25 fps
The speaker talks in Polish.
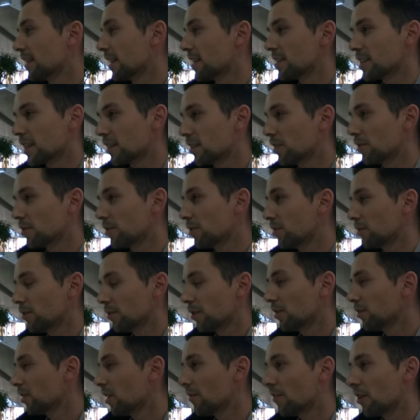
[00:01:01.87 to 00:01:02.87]
także no,
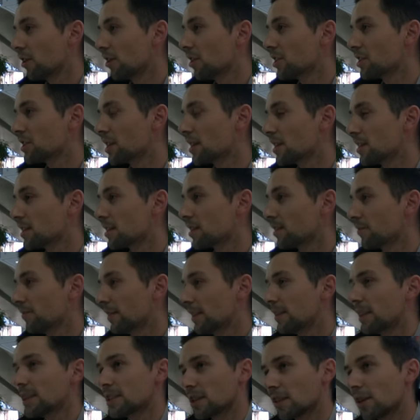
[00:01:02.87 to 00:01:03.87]
dowolność jest,
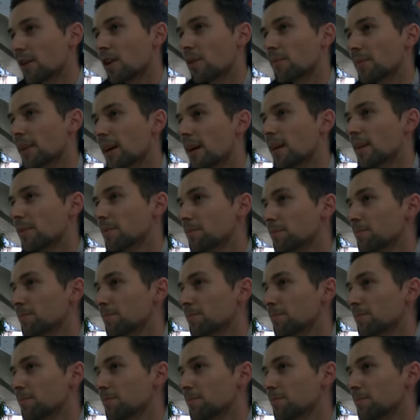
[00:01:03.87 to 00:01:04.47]
jest ogromna.